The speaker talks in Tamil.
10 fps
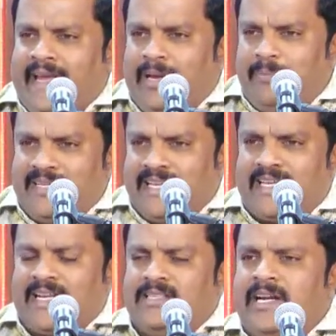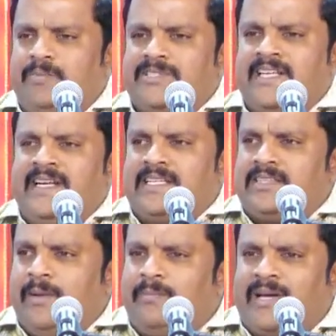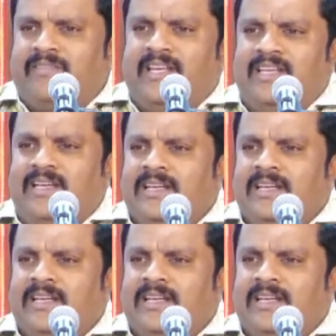ஏற்பட்டிருக்கிற அந்த எழுப்புதல் இடத்துல பரவி